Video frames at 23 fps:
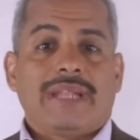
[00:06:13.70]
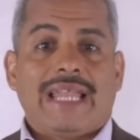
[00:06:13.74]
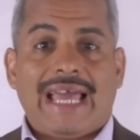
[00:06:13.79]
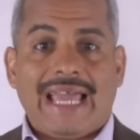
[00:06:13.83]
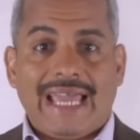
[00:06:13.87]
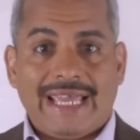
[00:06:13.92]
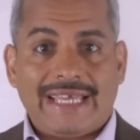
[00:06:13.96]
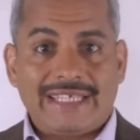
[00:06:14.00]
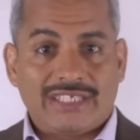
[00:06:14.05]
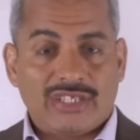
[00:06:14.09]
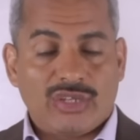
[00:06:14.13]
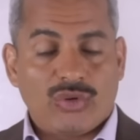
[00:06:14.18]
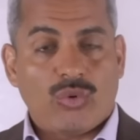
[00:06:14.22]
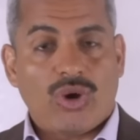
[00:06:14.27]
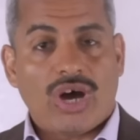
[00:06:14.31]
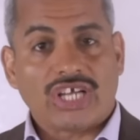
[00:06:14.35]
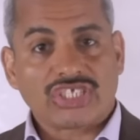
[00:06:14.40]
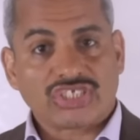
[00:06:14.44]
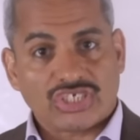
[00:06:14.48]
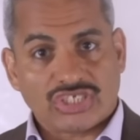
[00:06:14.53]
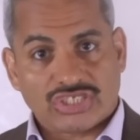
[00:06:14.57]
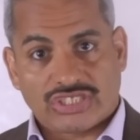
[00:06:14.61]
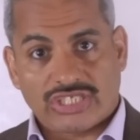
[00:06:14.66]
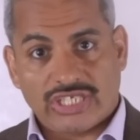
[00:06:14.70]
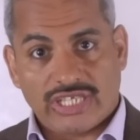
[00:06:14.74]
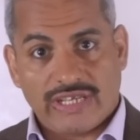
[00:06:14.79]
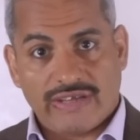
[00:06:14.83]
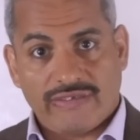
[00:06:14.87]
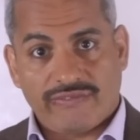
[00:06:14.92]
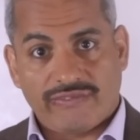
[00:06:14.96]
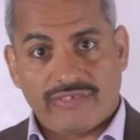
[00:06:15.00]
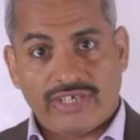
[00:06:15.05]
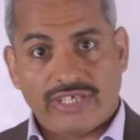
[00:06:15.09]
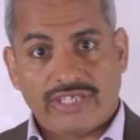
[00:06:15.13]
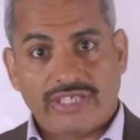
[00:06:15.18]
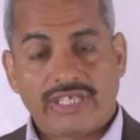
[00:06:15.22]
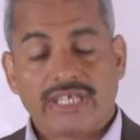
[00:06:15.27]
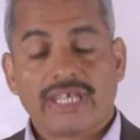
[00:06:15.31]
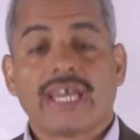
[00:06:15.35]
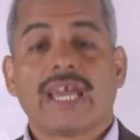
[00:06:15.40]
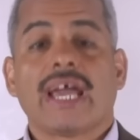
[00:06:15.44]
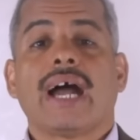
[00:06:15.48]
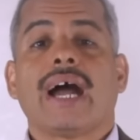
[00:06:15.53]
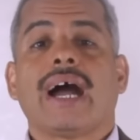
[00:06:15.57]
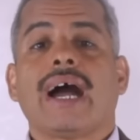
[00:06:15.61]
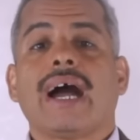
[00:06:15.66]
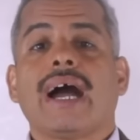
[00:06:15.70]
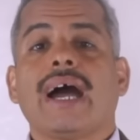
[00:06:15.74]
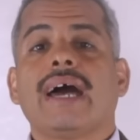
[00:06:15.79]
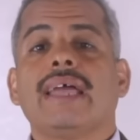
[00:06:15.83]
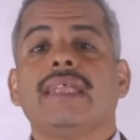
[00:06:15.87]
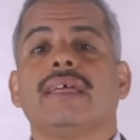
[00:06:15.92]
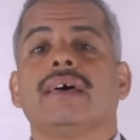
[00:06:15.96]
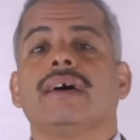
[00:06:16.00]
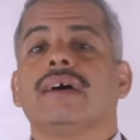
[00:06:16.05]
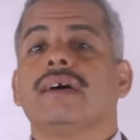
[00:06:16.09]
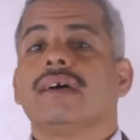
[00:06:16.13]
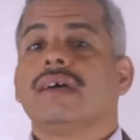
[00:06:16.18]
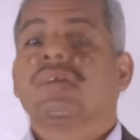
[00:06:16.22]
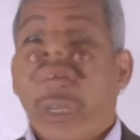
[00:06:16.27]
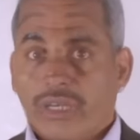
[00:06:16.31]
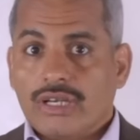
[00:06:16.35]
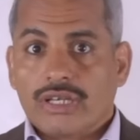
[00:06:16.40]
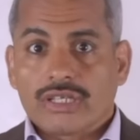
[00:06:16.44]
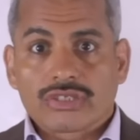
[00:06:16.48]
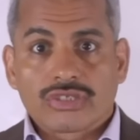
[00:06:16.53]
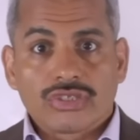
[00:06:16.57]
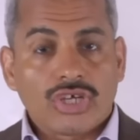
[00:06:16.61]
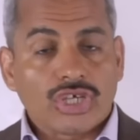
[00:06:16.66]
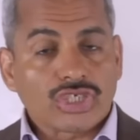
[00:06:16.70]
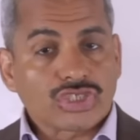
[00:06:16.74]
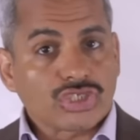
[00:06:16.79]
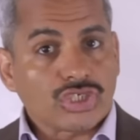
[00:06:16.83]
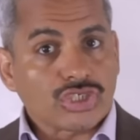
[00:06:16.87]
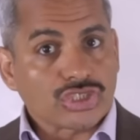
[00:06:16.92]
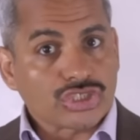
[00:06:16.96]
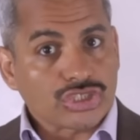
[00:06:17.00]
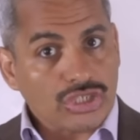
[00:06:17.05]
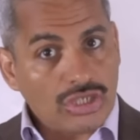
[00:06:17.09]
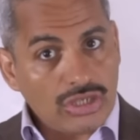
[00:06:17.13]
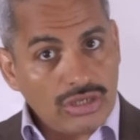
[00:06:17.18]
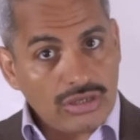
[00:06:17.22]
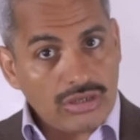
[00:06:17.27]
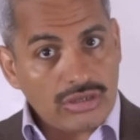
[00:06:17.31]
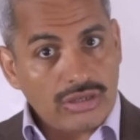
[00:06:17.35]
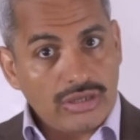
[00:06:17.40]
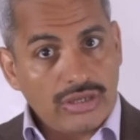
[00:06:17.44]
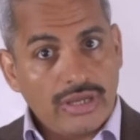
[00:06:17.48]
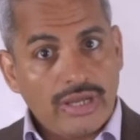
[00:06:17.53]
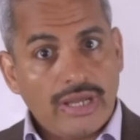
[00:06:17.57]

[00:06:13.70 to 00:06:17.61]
العائد اللي هو 10000 جنيه على ال 12 شهر